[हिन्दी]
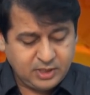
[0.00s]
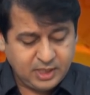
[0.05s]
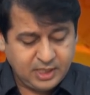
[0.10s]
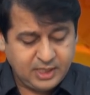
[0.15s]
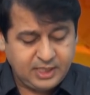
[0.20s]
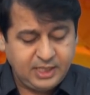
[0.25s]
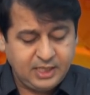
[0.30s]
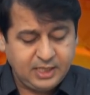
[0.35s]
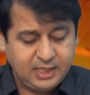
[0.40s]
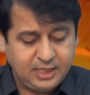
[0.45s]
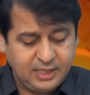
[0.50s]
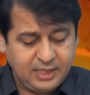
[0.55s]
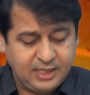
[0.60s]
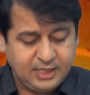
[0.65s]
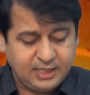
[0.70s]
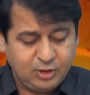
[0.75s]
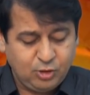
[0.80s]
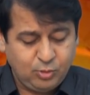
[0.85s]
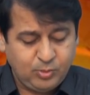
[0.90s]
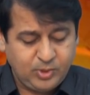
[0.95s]

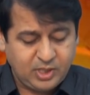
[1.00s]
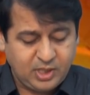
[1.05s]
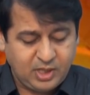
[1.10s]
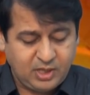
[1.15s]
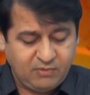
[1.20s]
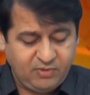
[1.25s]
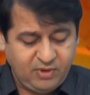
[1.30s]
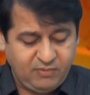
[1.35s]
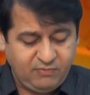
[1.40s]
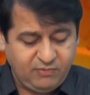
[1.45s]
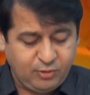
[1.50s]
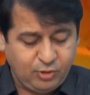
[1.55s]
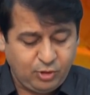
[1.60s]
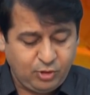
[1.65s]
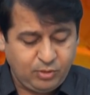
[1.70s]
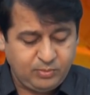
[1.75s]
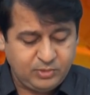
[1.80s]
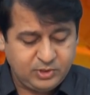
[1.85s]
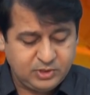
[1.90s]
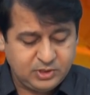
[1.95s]
1300 किलोमीटर अवे
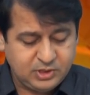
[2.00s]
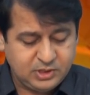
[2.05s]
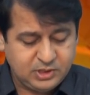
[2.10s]
फ्रॉम